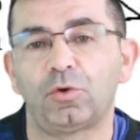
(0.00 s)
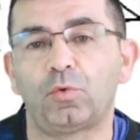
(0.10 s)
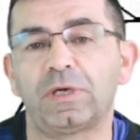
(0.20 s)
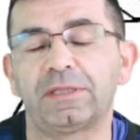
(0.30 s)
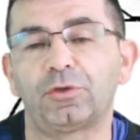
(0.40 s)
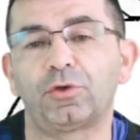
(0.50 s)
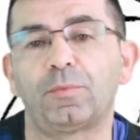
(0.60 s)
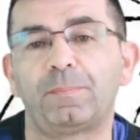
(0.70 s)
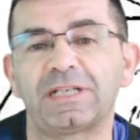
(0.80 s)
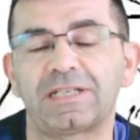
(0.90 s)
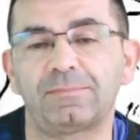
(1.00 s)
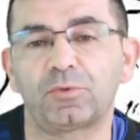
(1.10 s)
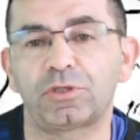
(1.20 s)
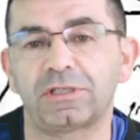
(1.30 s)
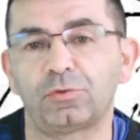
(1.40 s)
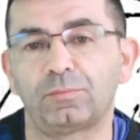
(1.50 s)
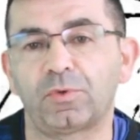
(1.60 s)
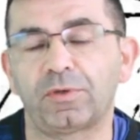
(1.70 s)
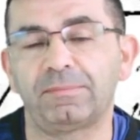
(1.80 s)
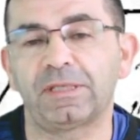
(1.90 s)
cuando nos pasamos en un
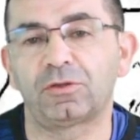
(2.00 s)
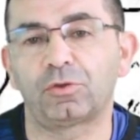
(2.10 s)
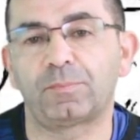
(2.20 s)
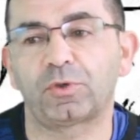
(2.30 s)
movimiento.